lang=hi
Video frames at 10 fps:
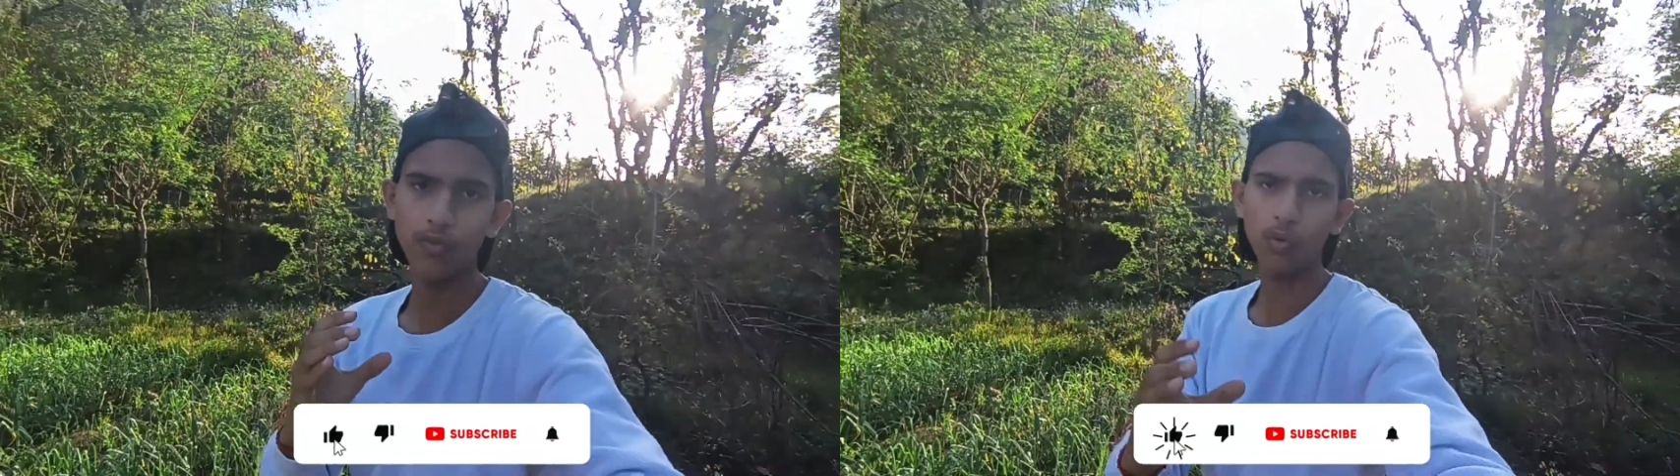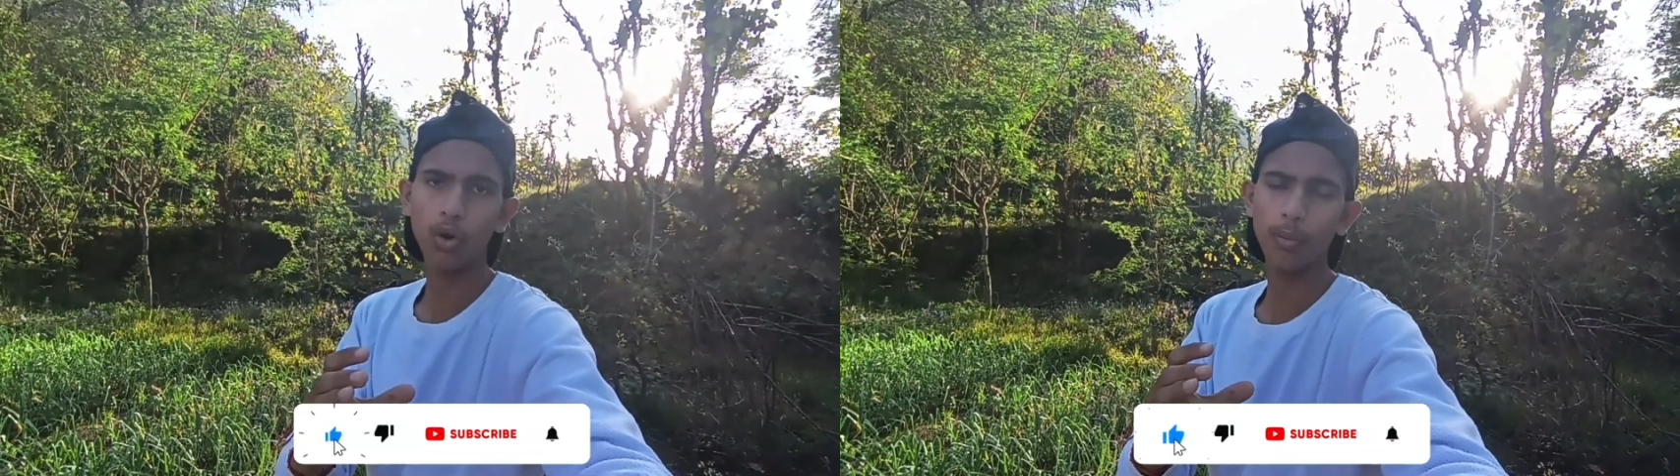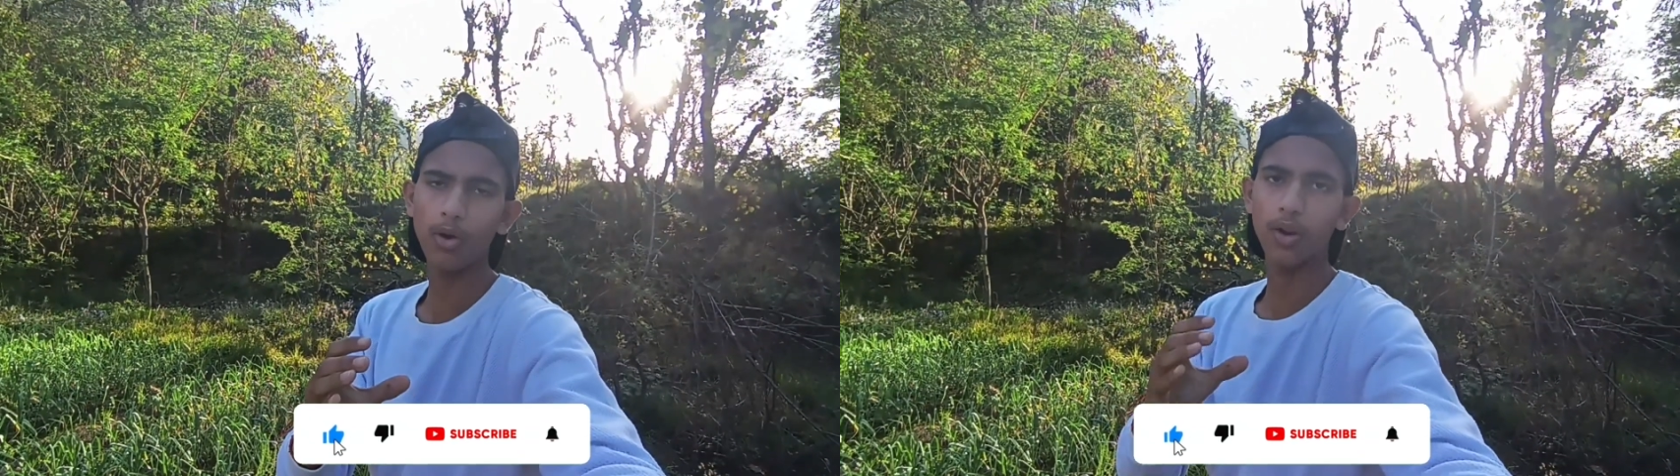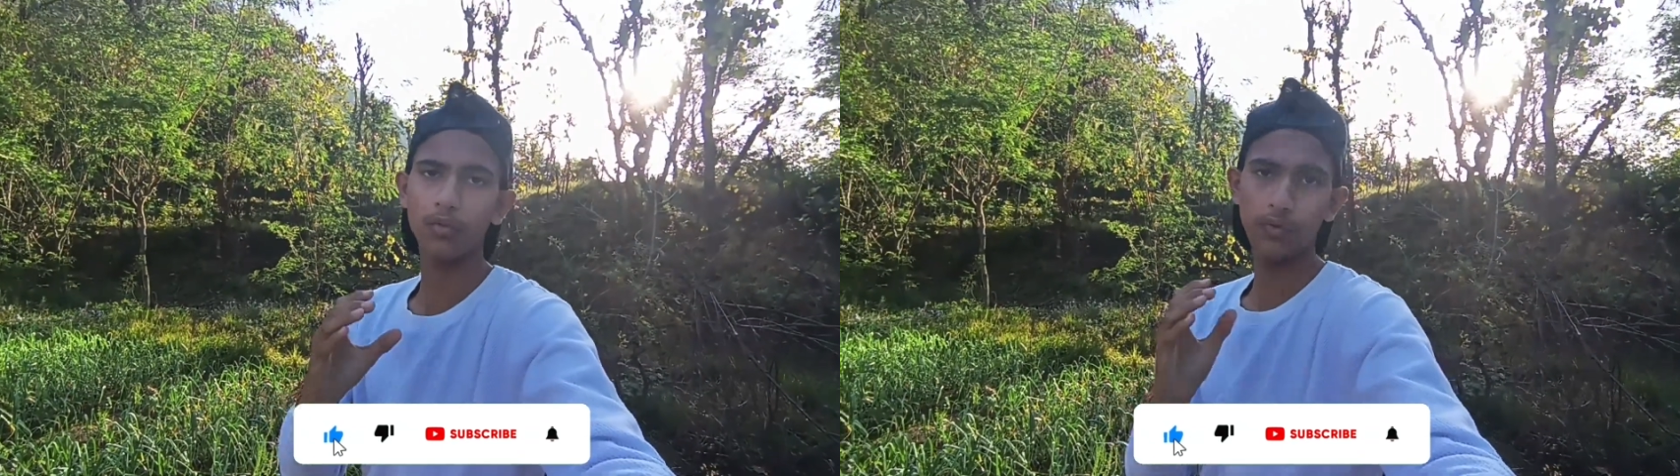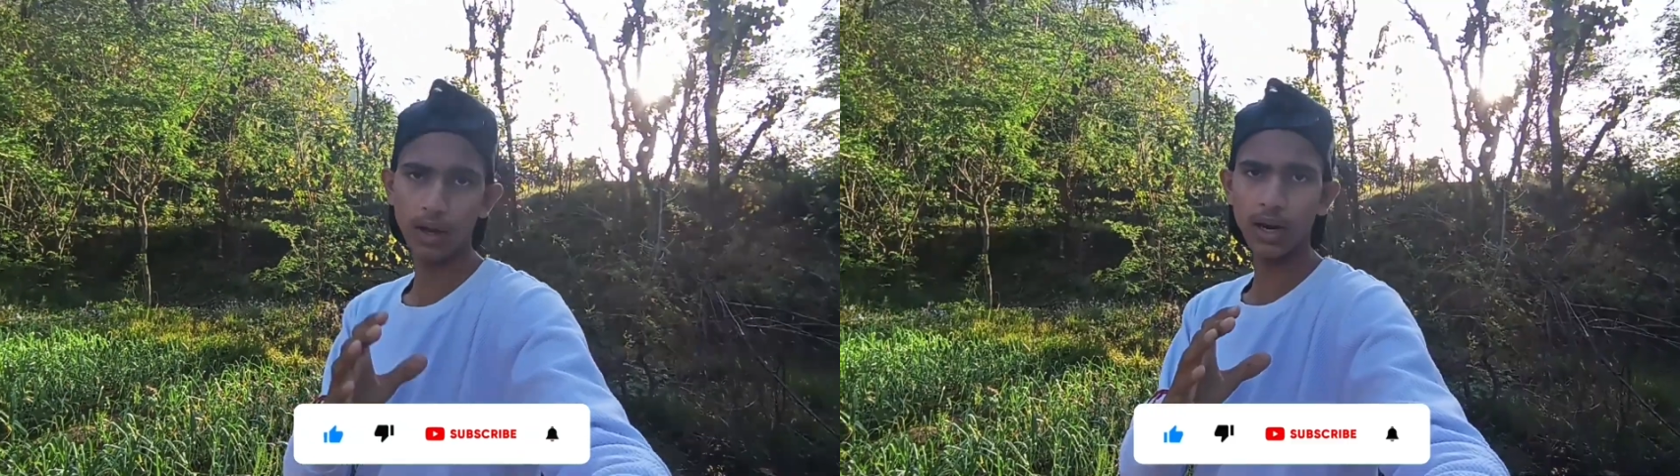ब्लॉग में और
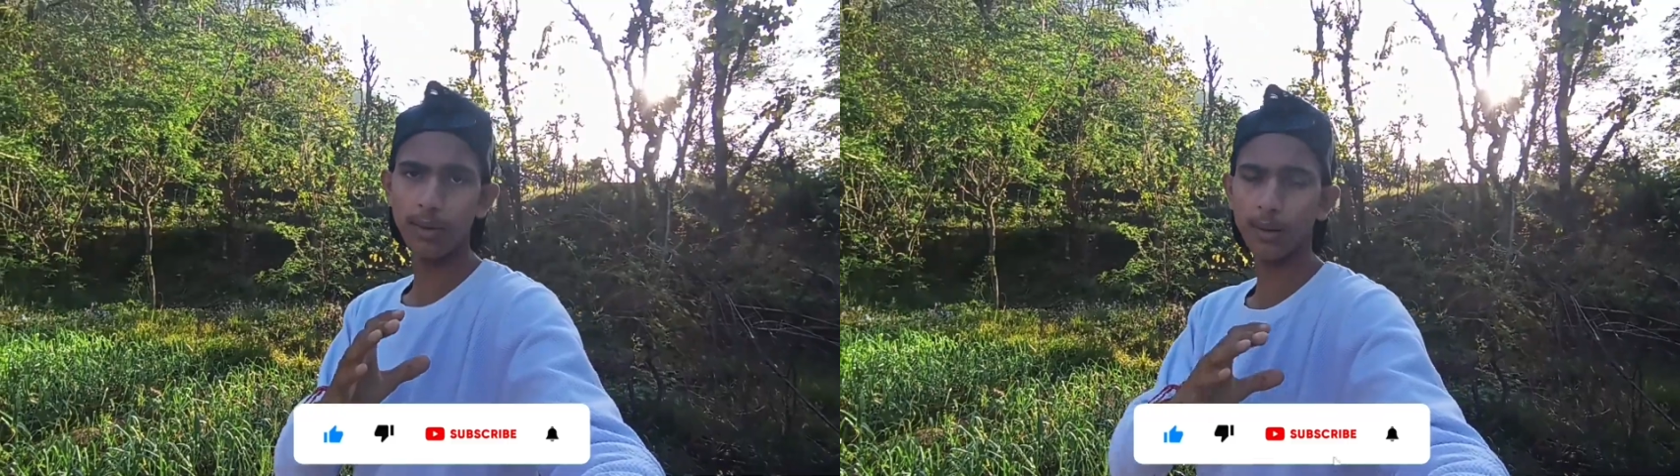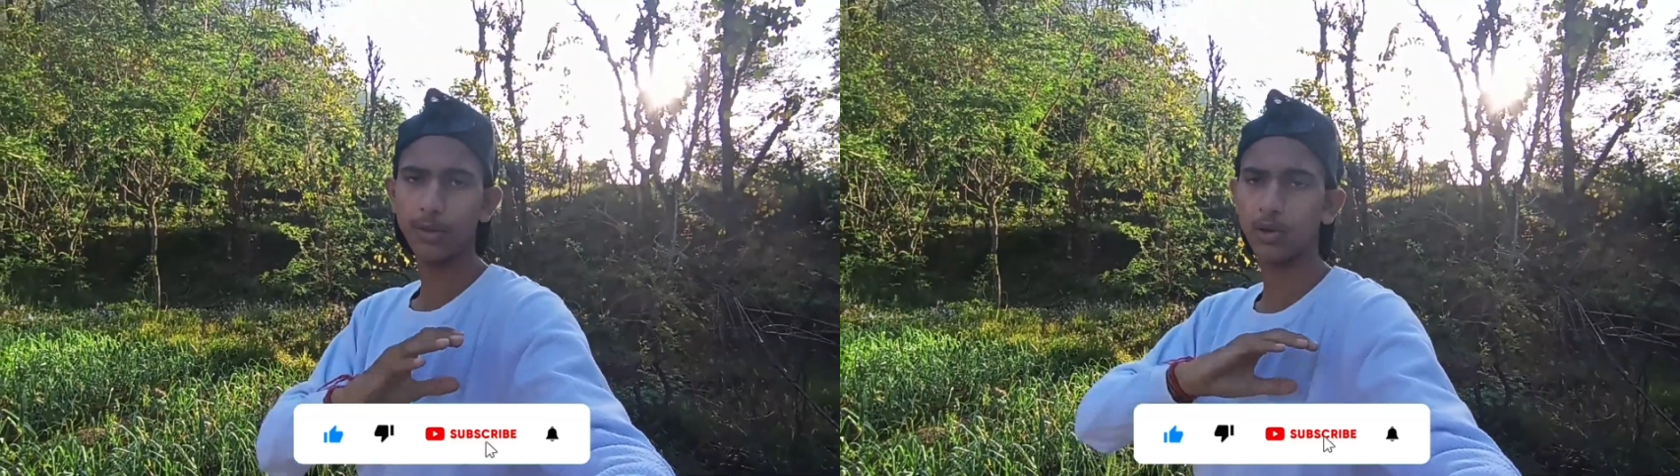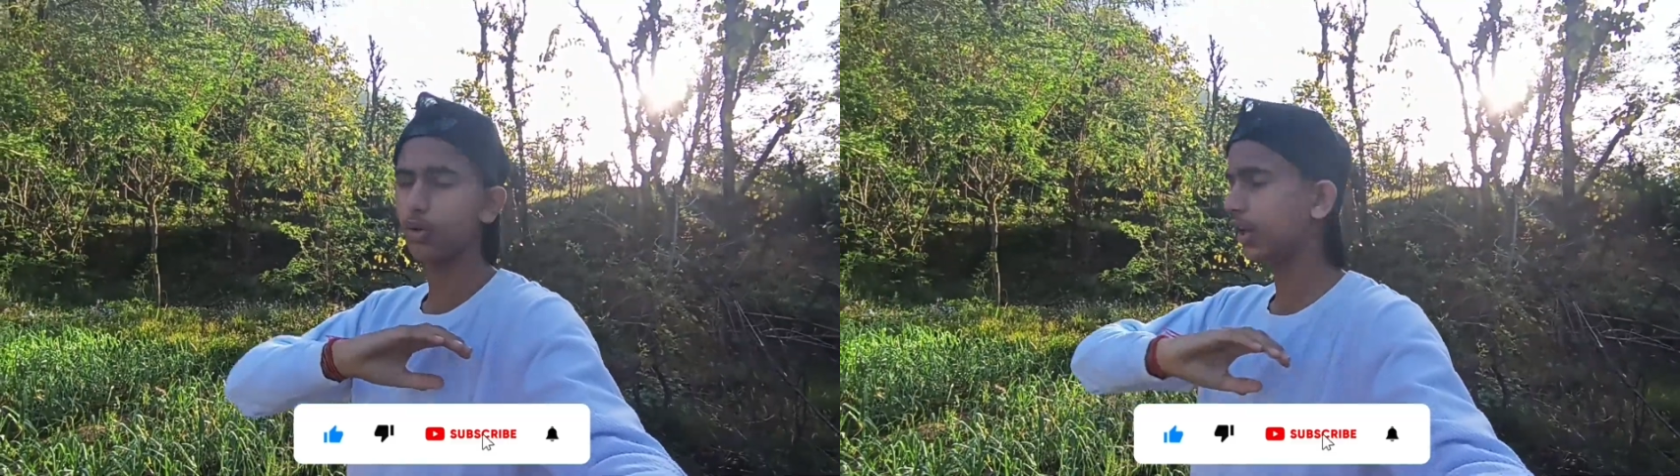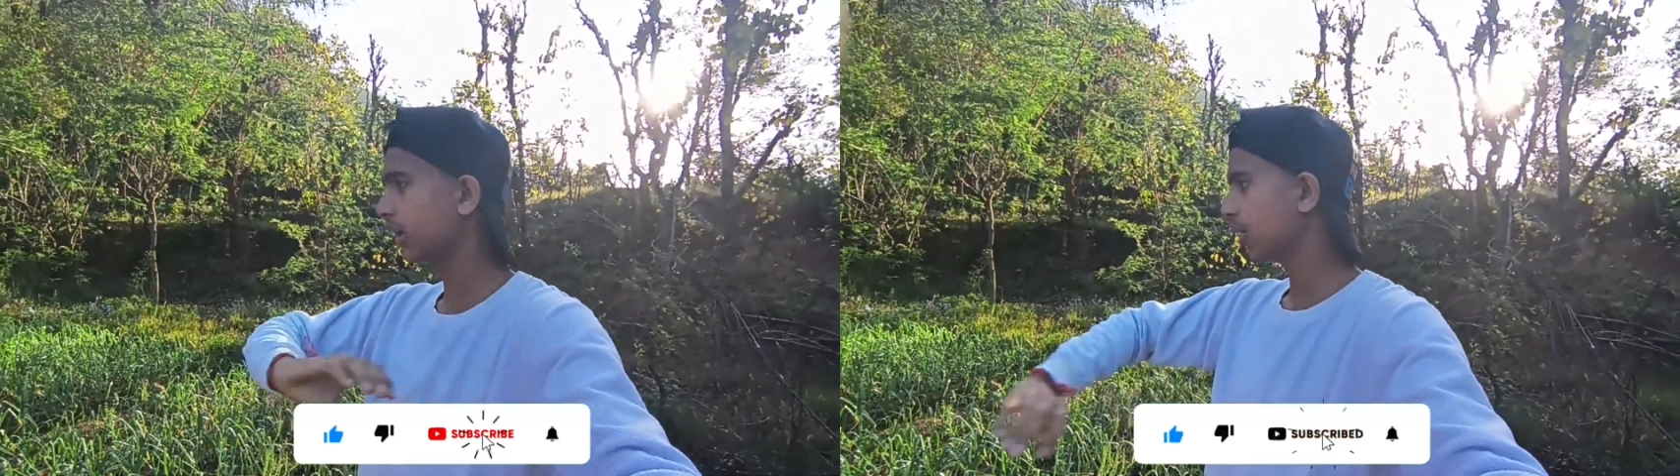फिलहाल अभी आप देखोगे